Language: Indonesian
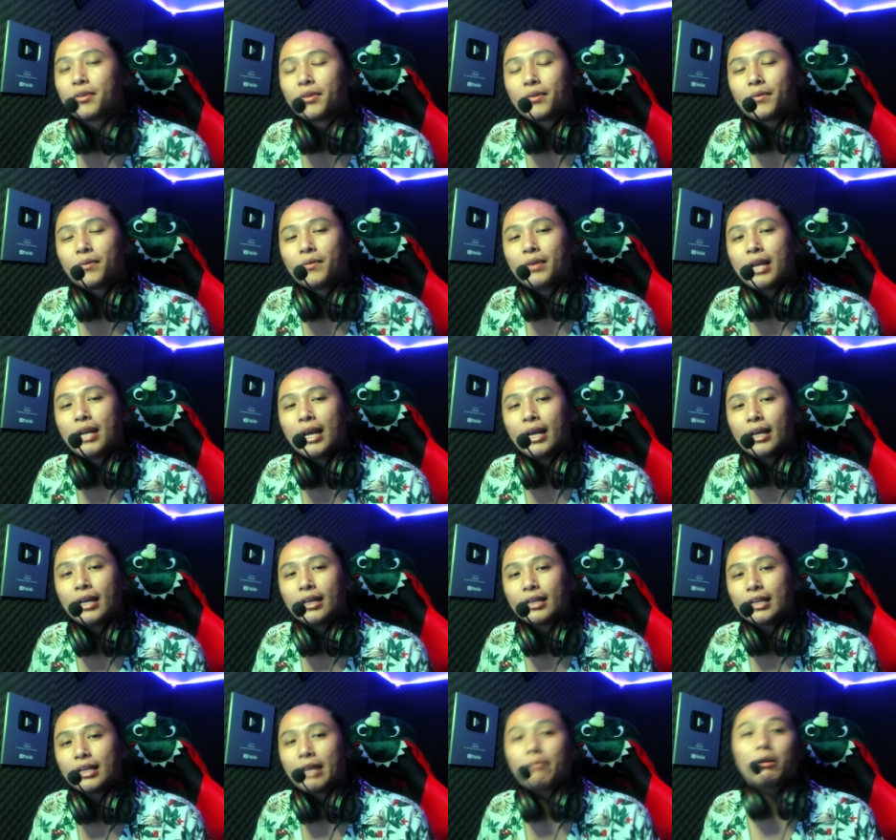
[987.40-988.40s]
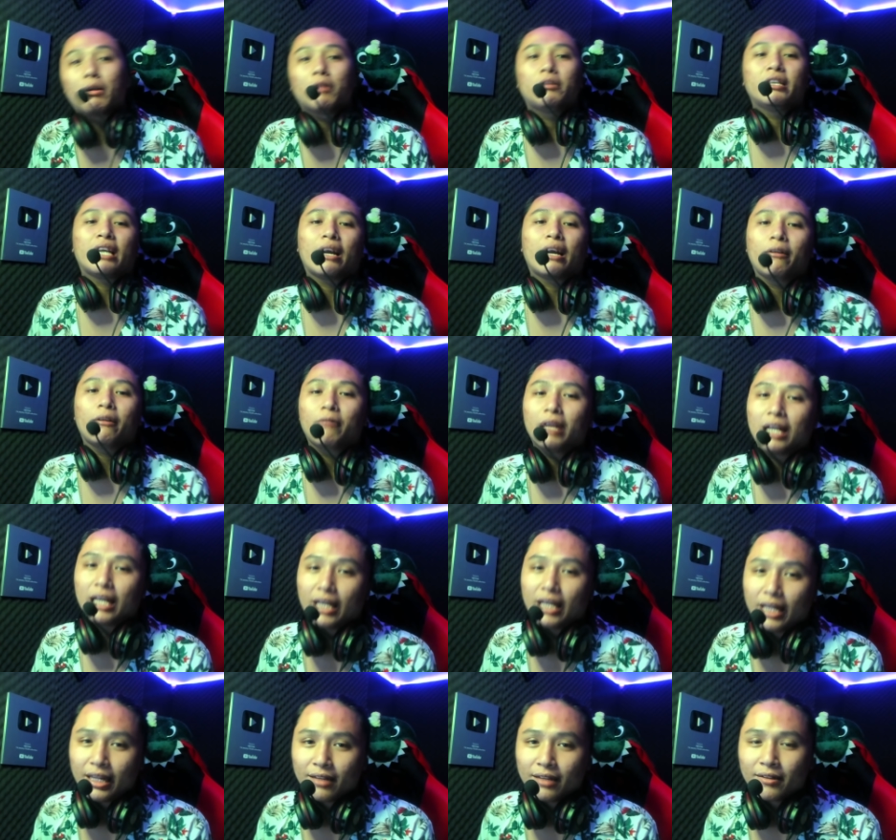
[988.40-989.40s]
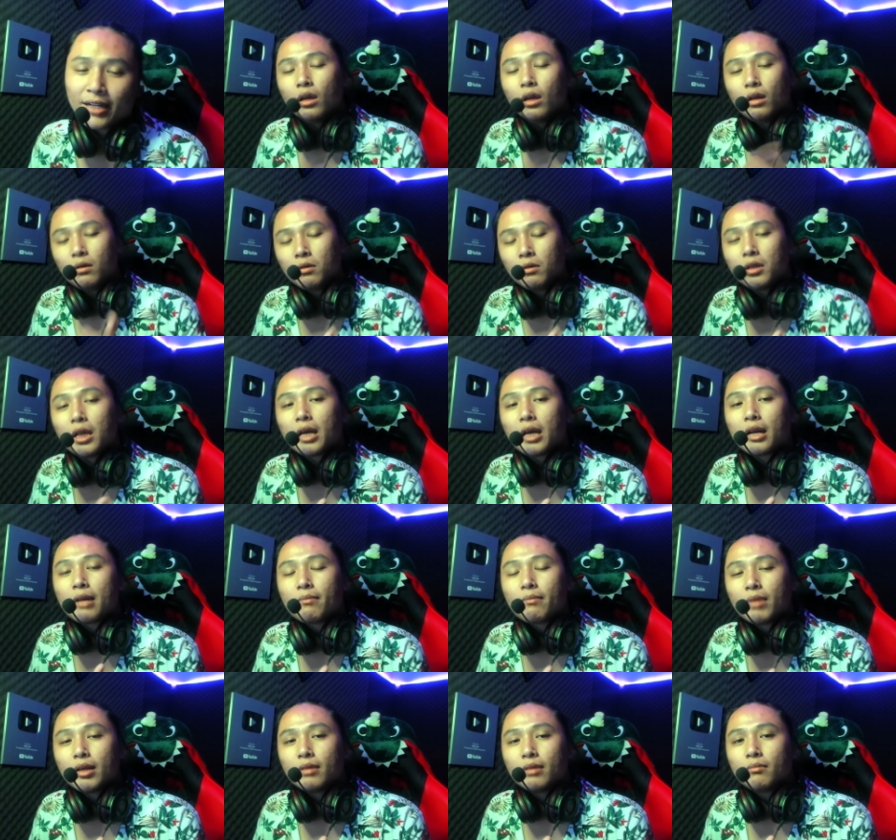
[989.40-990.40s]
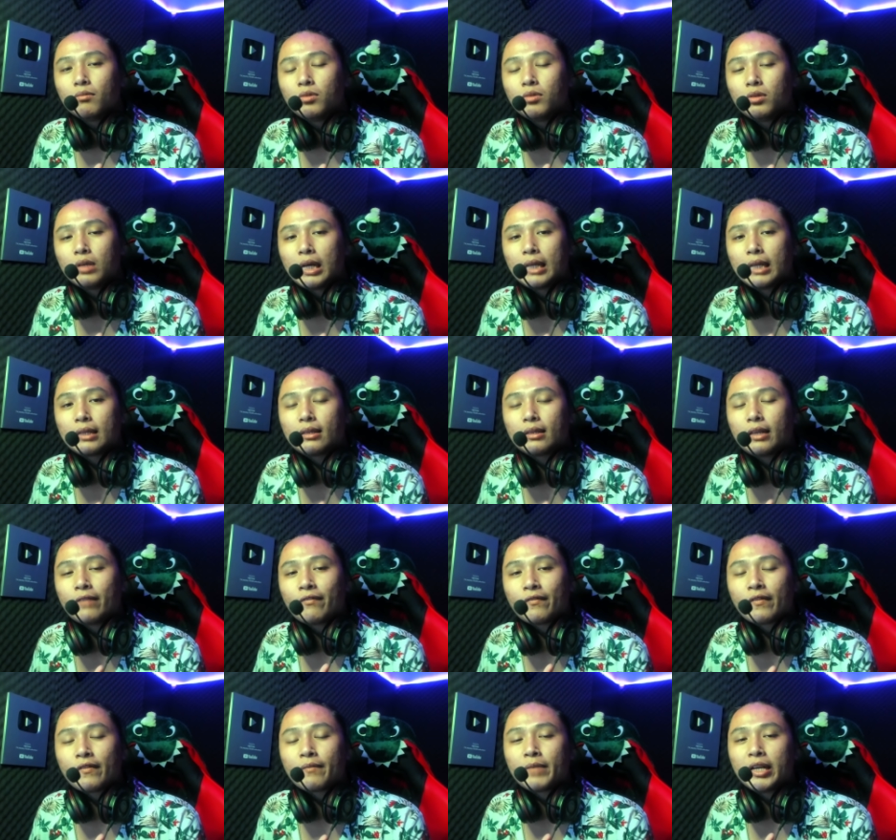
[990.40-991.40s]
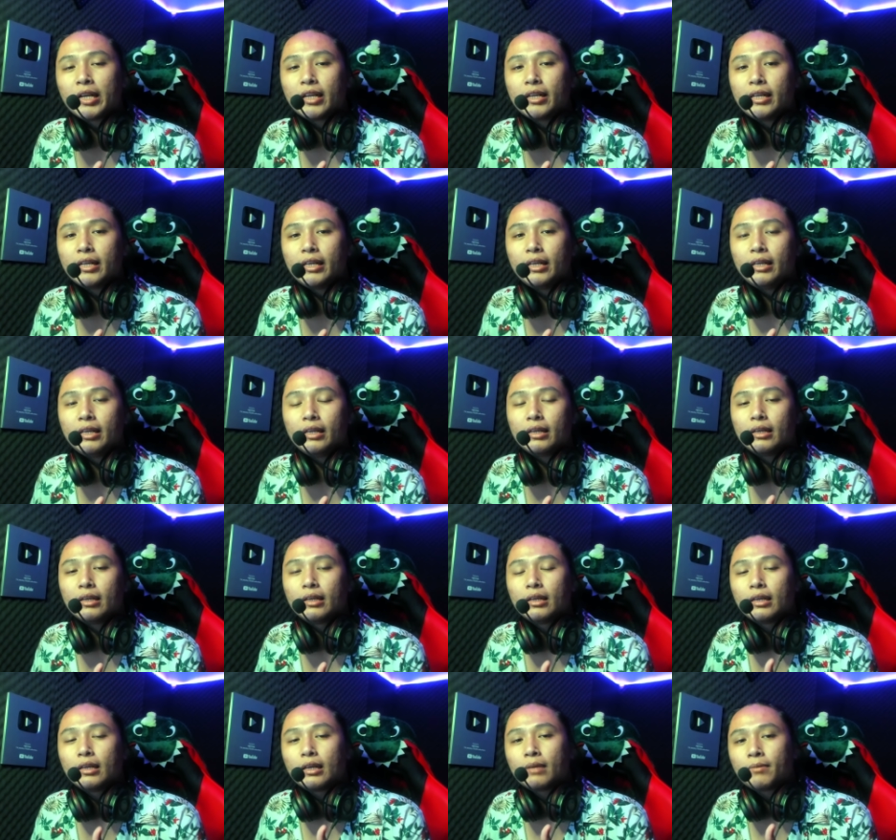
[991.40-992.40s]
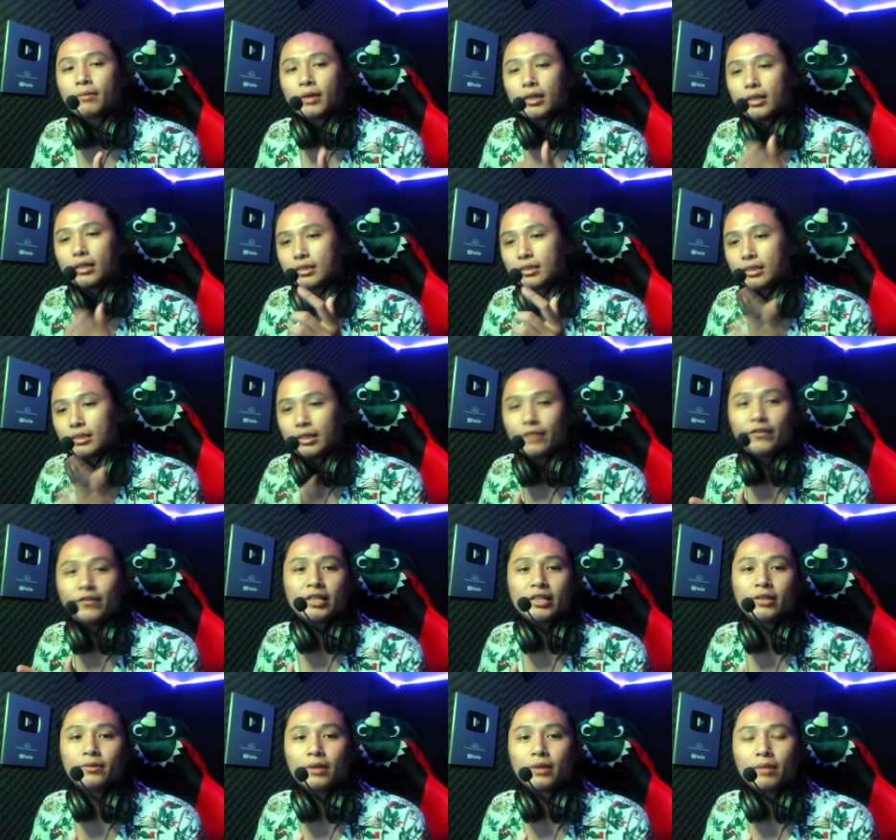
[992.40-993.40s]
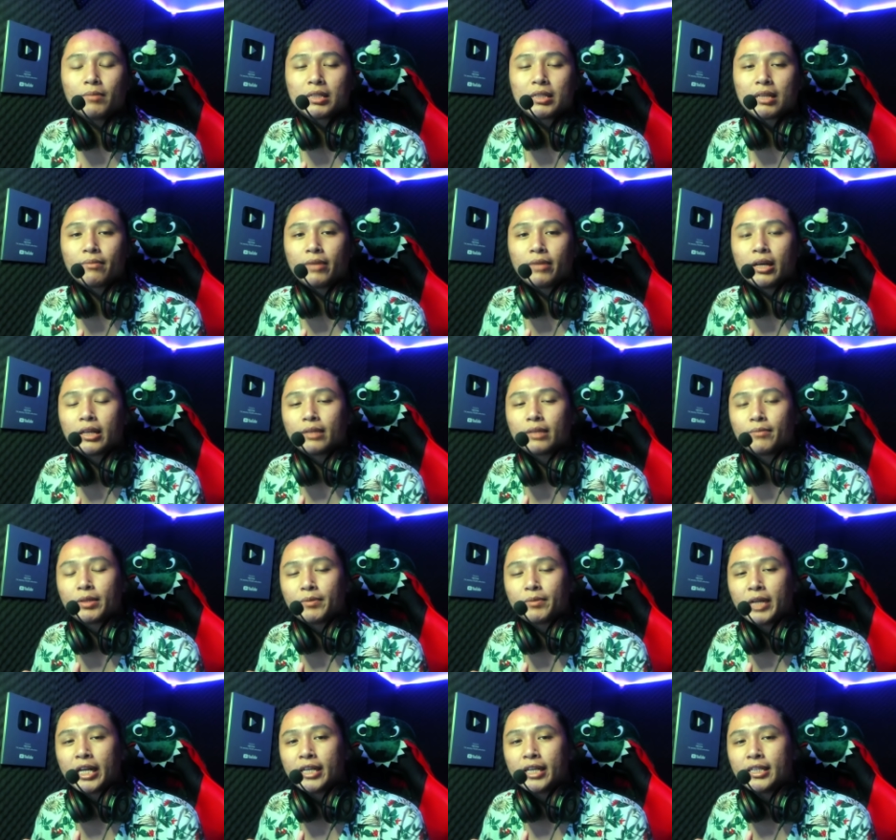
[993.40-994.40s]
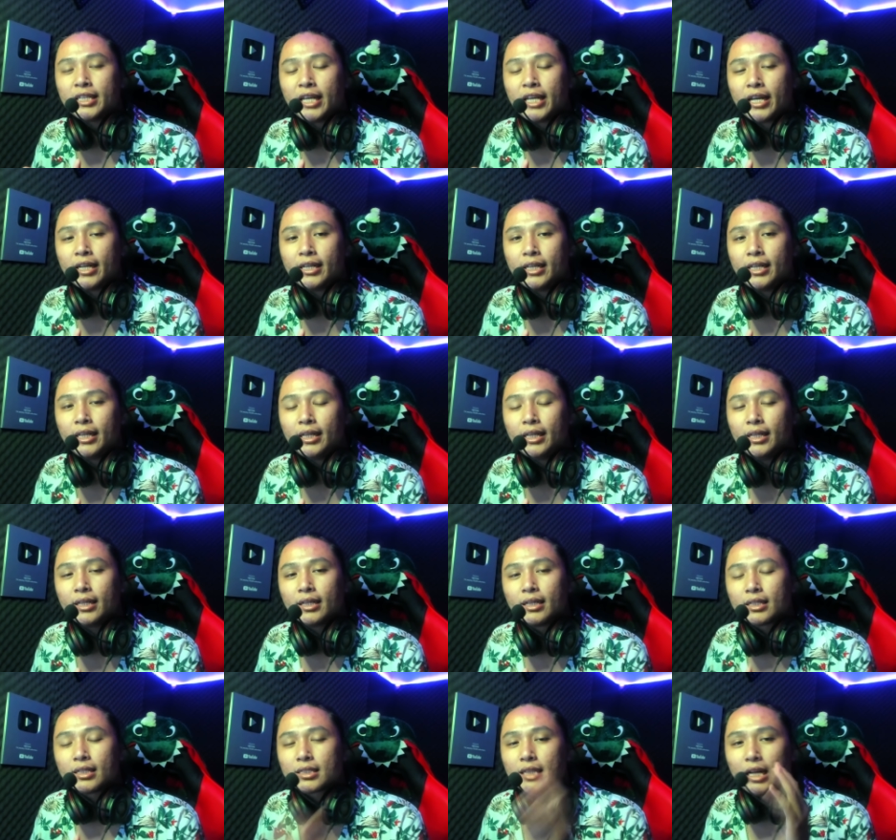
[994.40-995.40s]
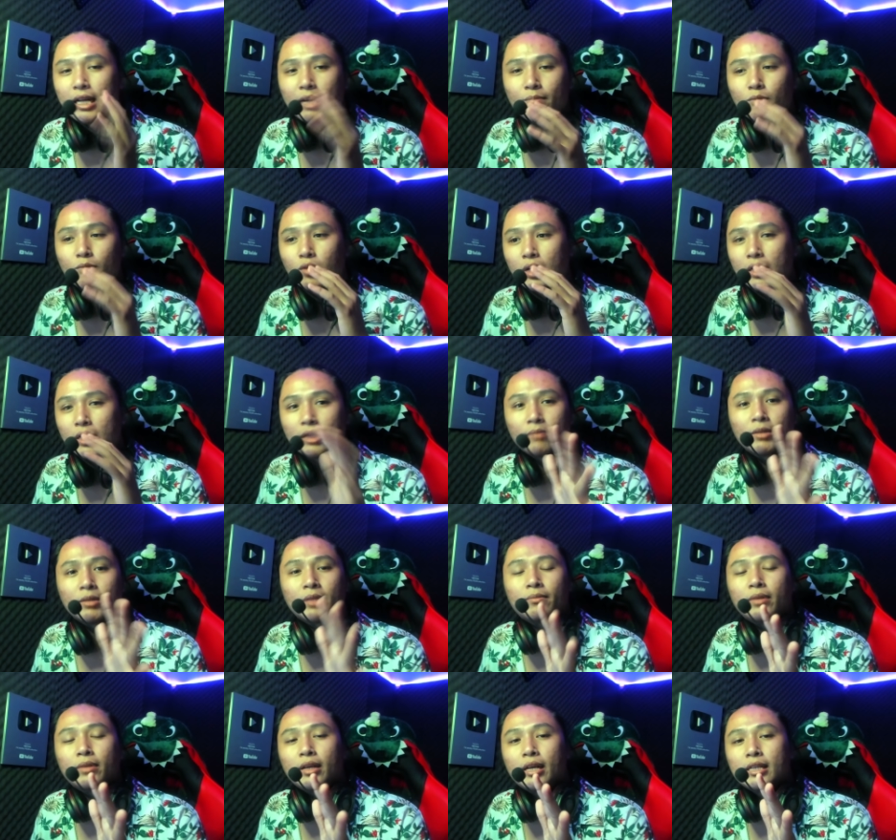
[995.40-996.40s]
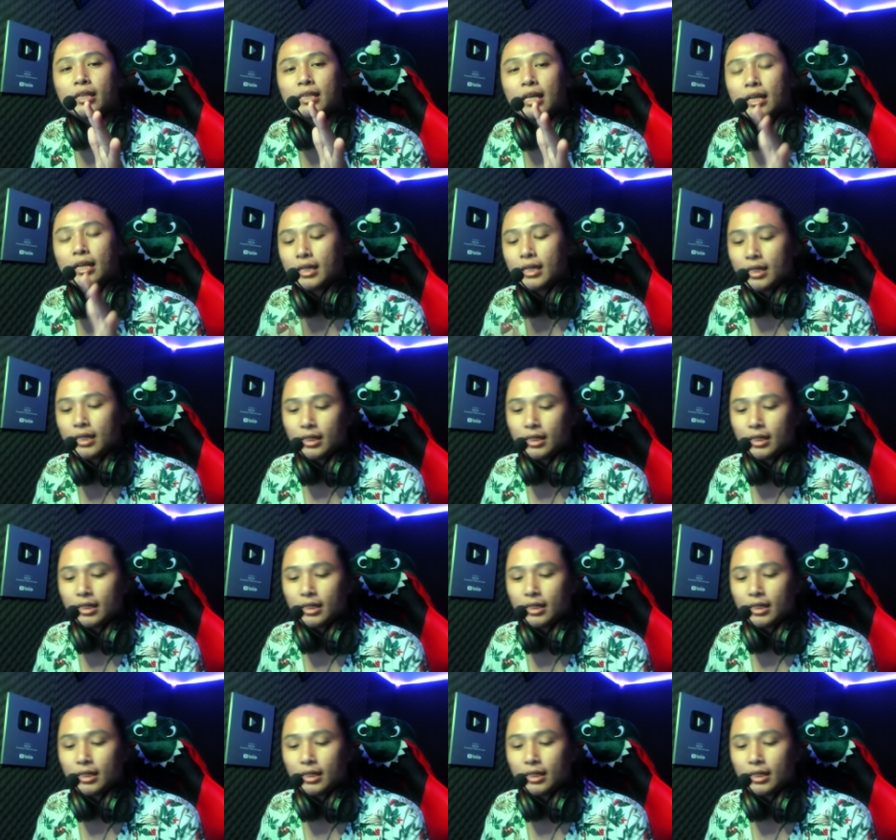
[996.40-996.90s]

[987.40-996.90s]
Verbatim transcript: udah nggak perlu diraguin lagi gitu ya. Good luck Rama buat FFML di apa divisi 2 bersama teman-teman NGID. Salam buat teman-teman di sana.